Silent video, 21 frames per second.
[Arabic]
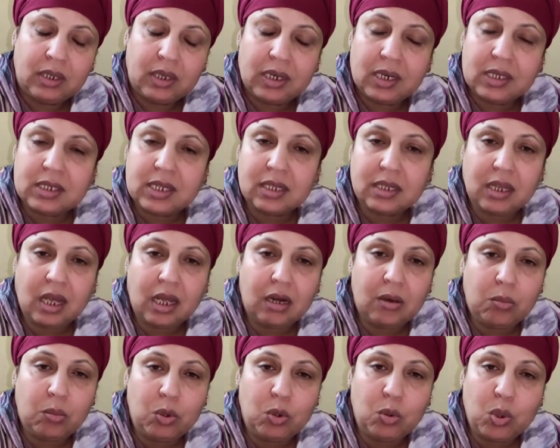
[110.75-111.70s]
انا
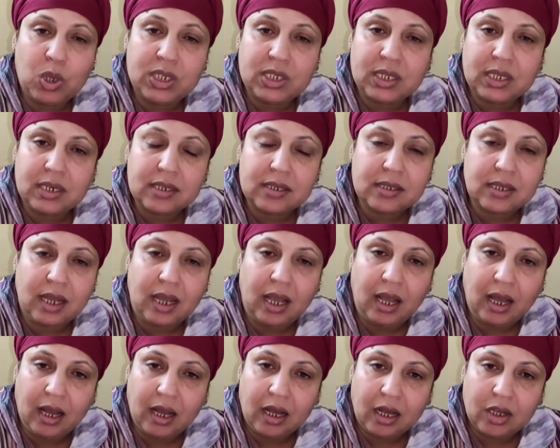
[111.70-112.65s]
تنطالب من وزير
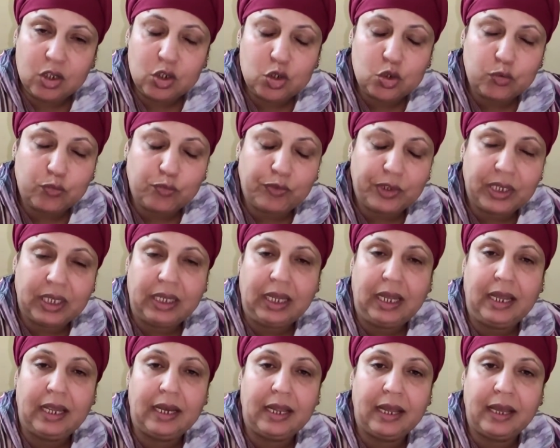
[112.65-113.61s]
الصحه يشوف هذه
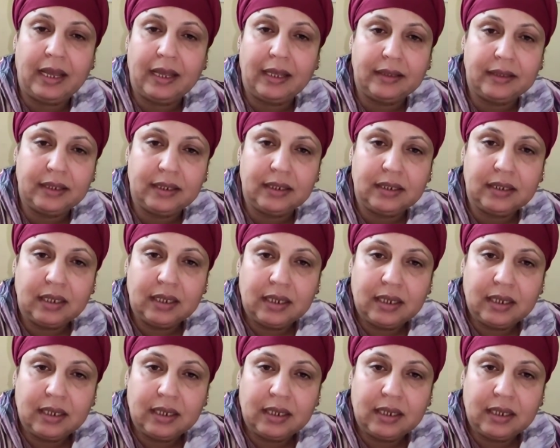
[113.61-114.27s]
الحاله هذه